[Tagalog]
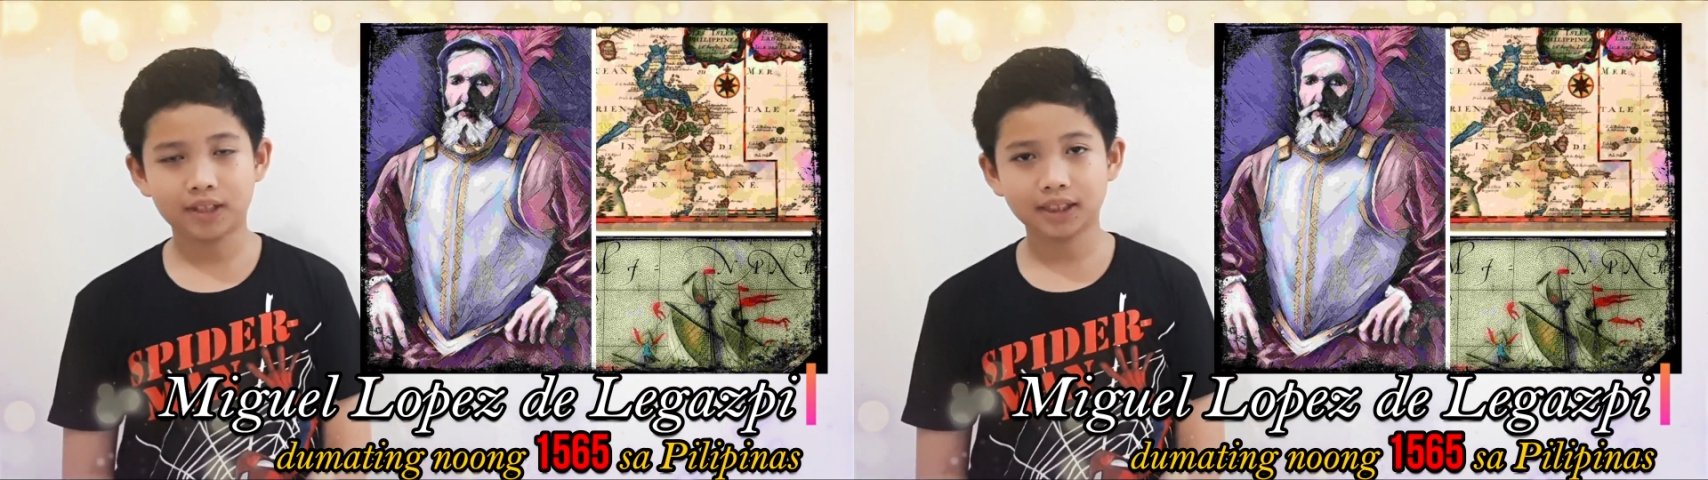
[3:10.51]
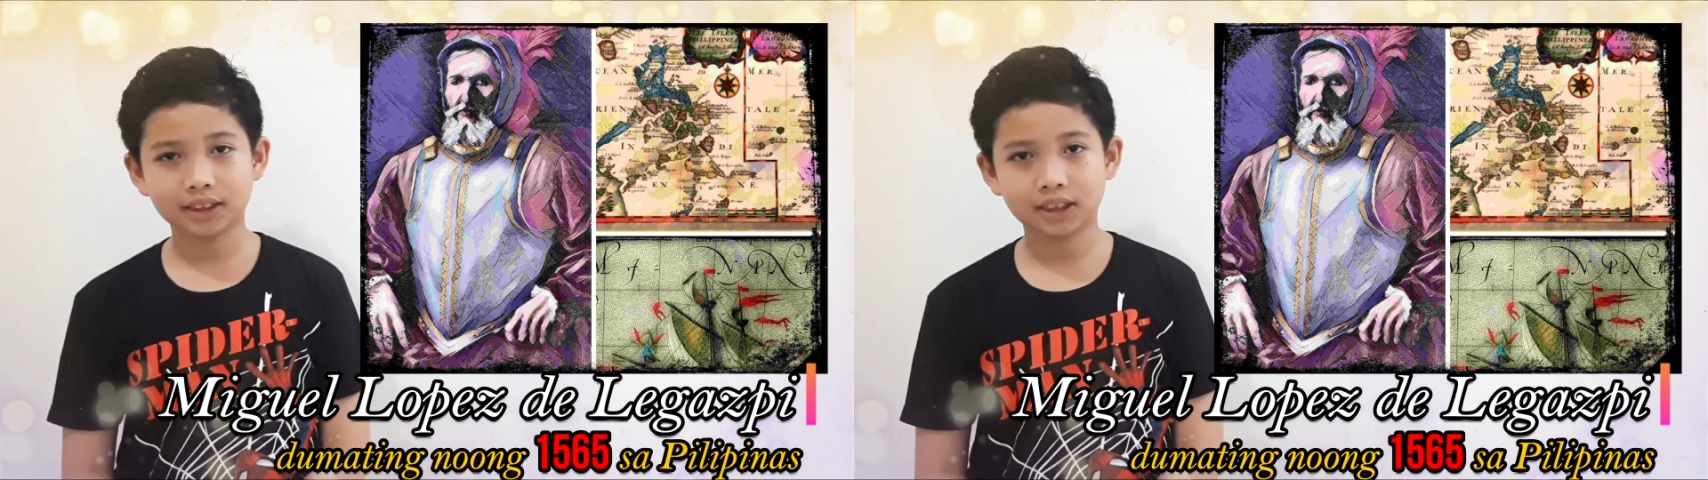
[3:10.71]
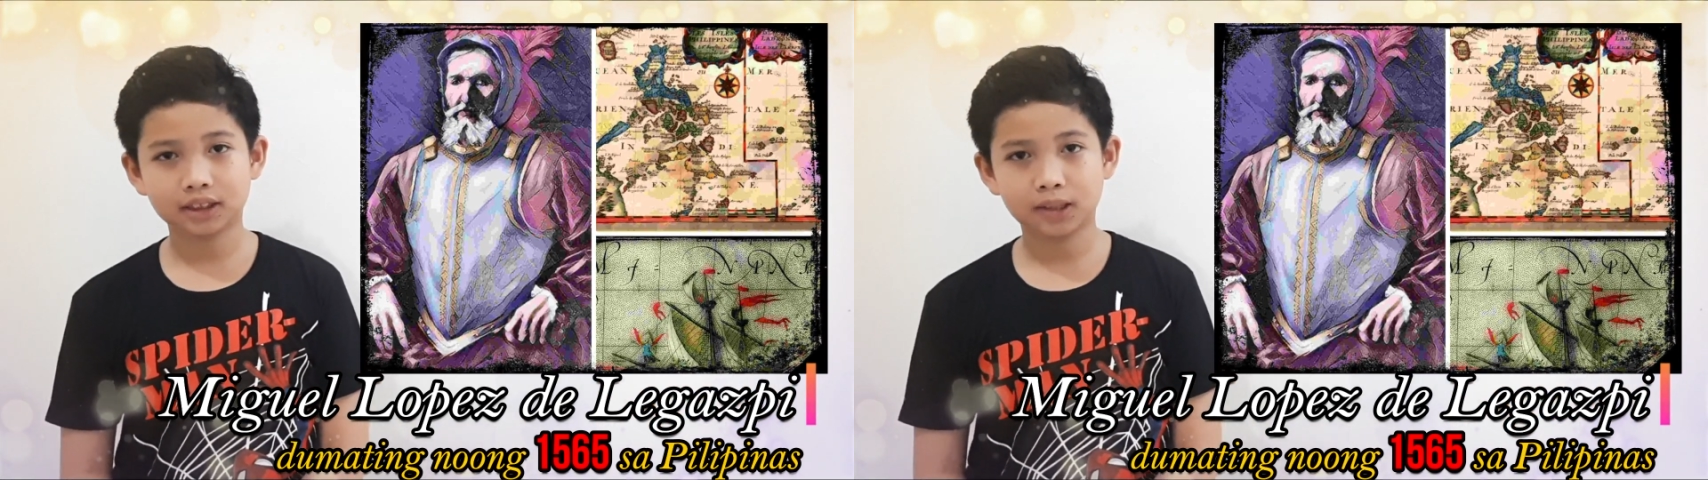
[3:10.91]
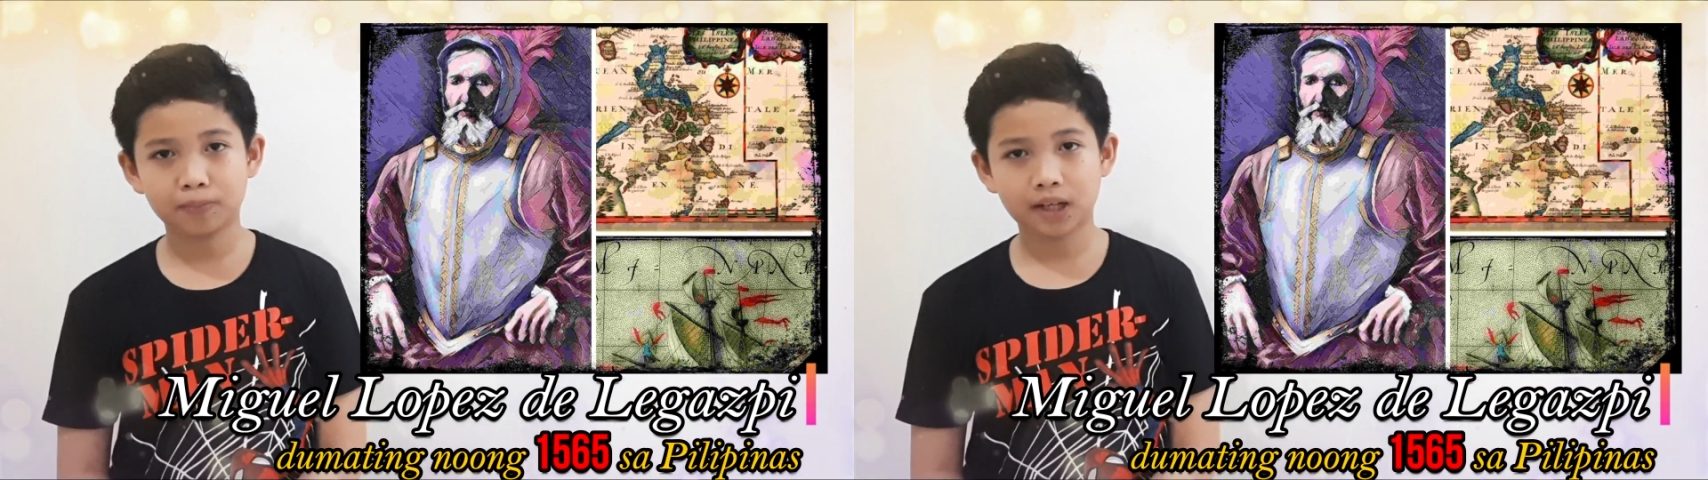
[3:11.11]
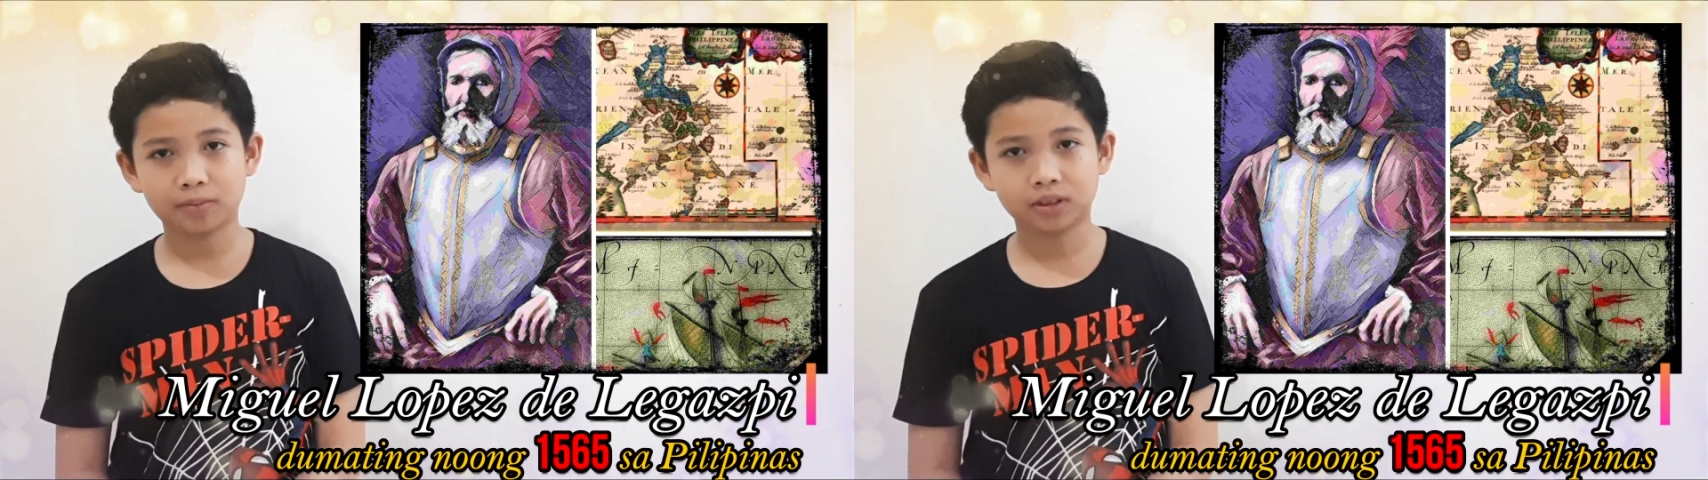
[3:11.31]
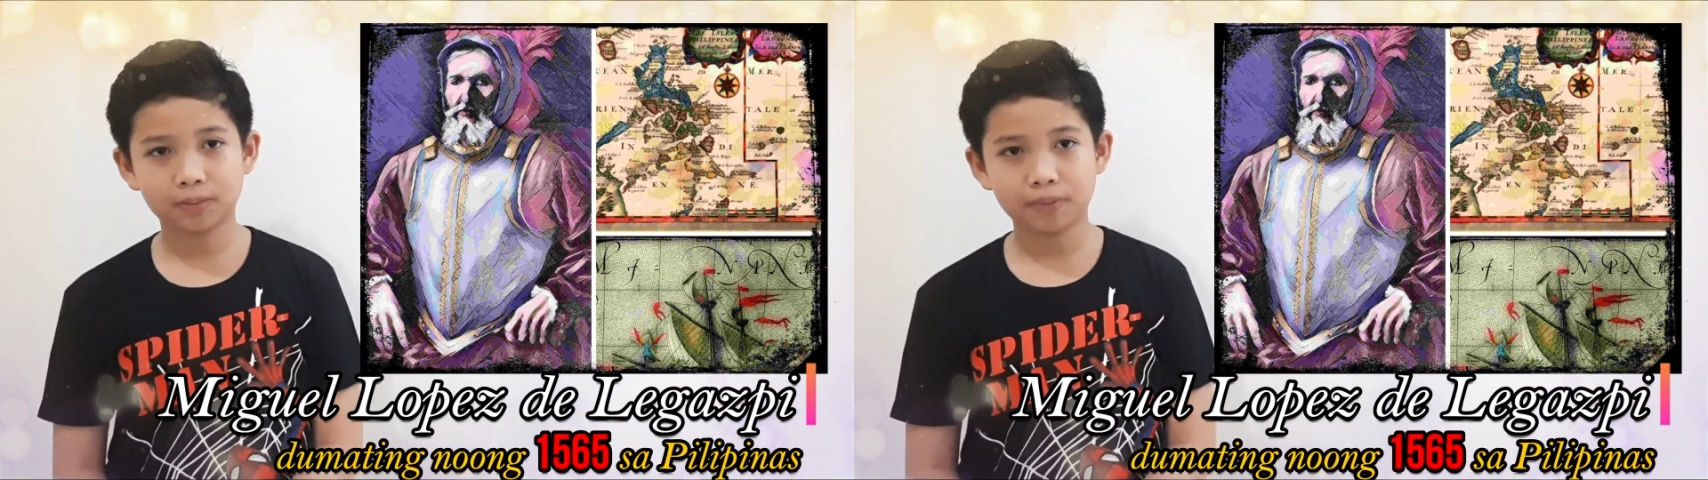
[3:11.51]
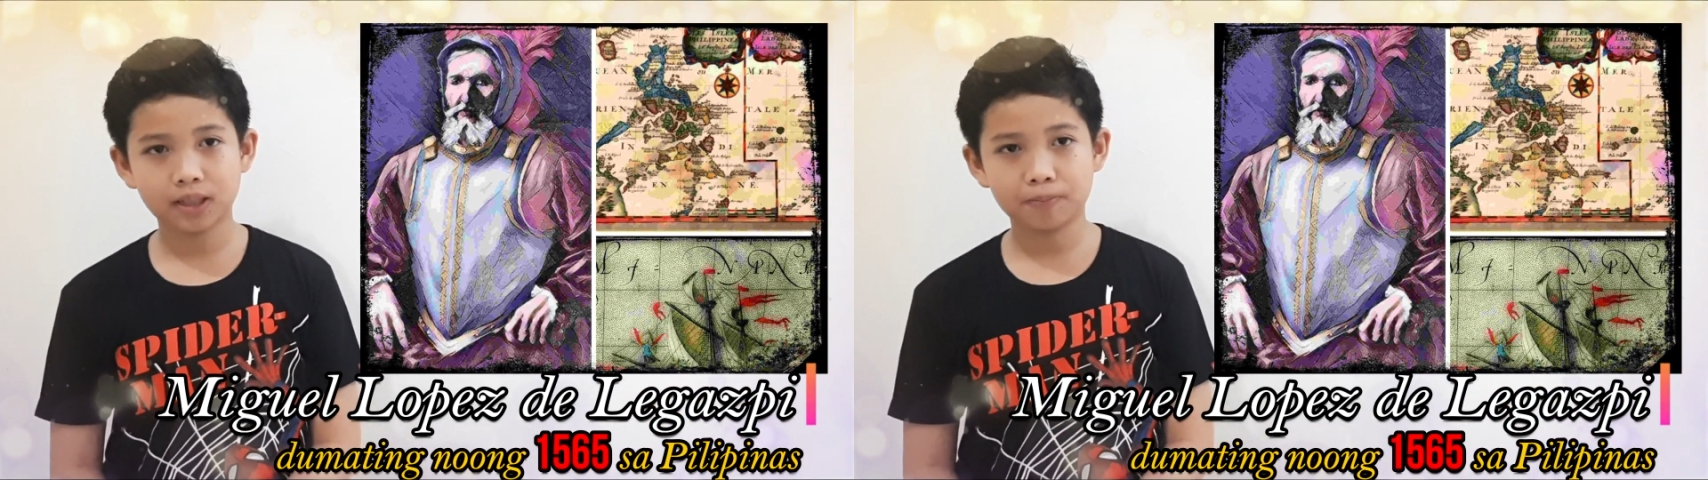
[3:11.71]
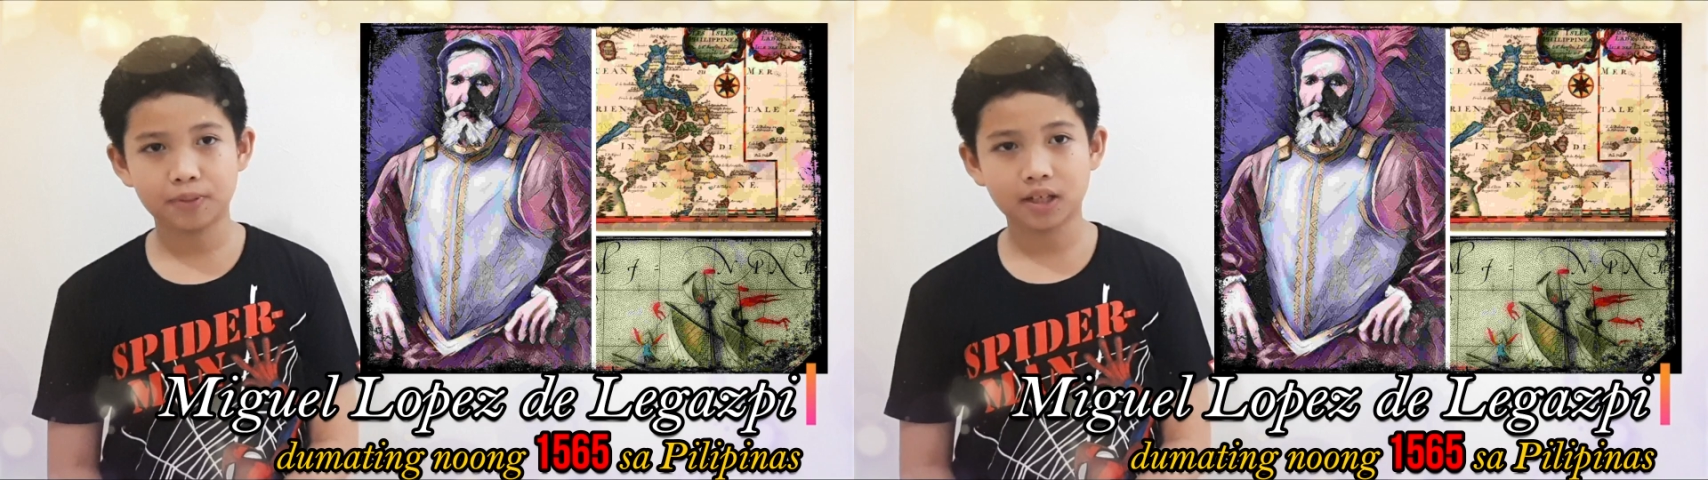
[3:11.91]
1865 sa
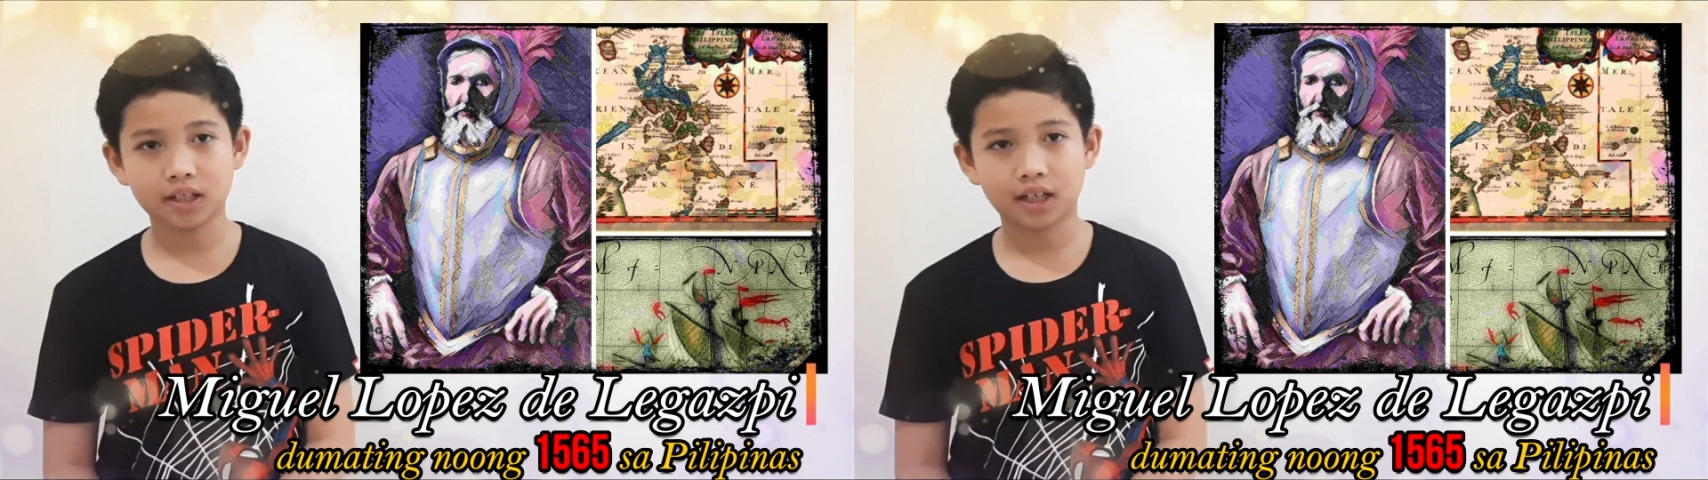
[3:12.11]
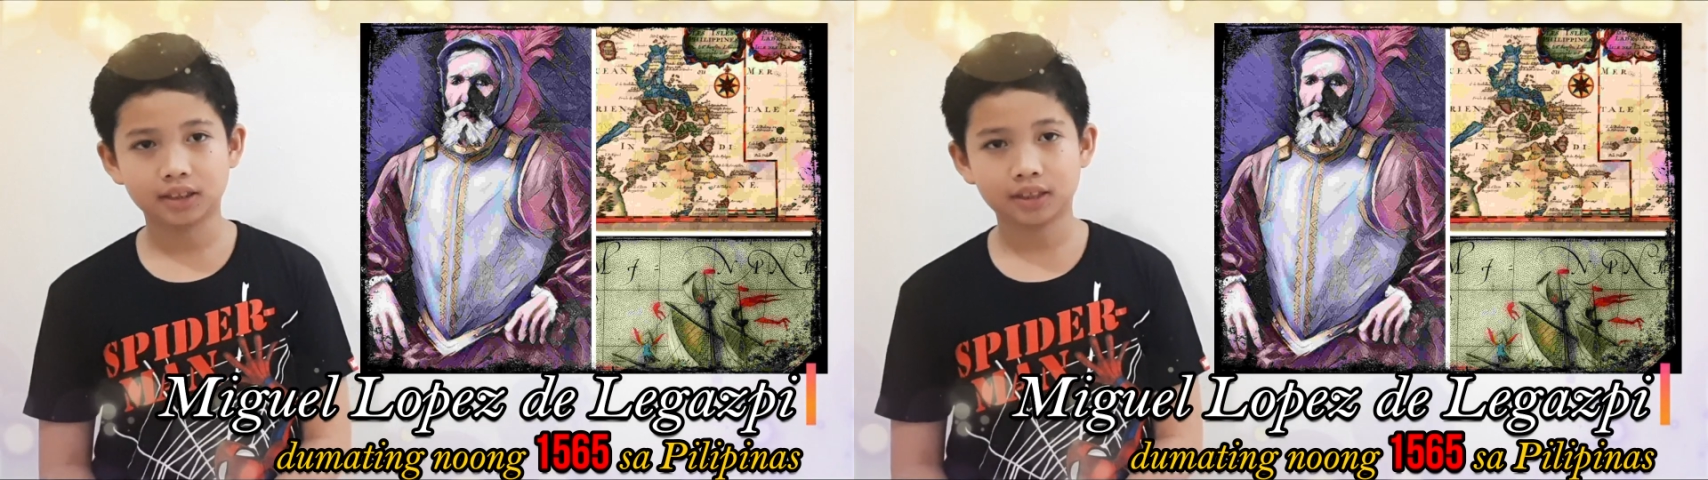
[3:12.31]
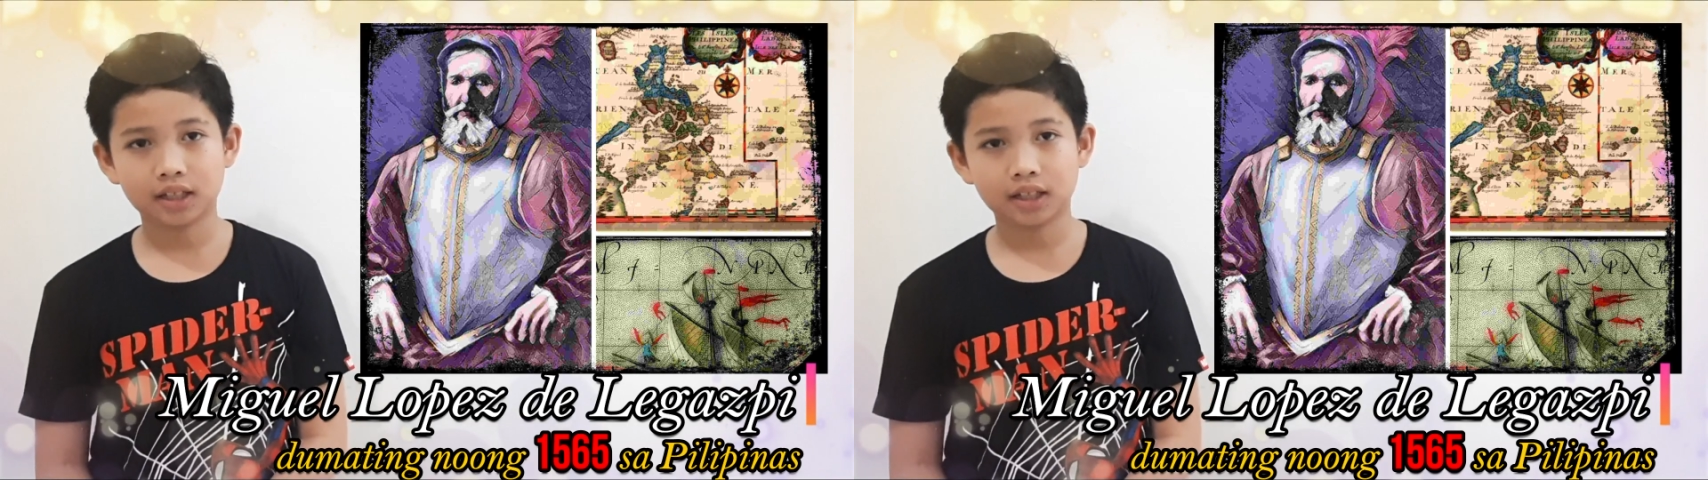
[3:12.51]
Pilipinas,